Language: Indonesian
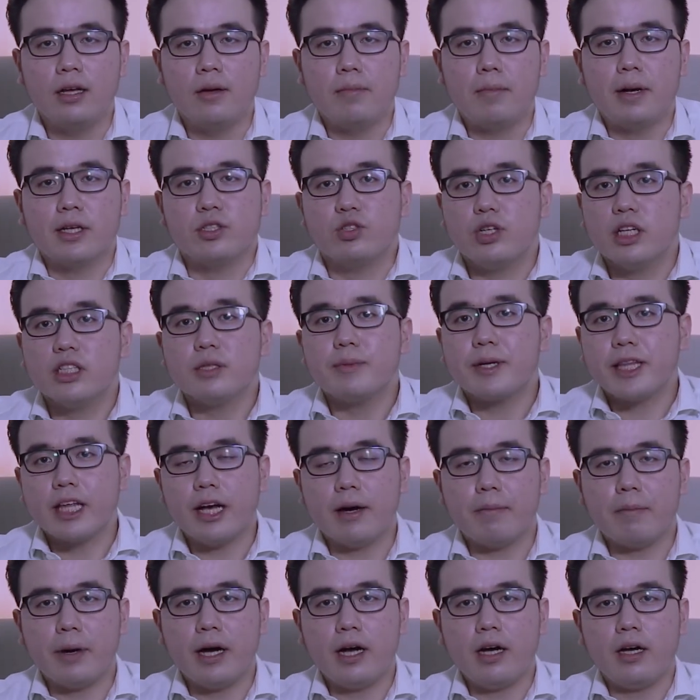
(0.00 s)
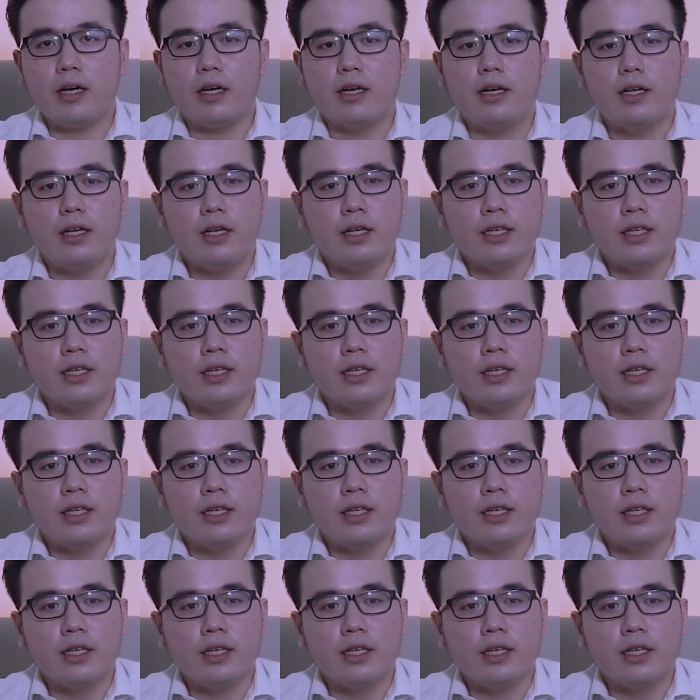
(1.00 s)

Maksudnya seperti apa?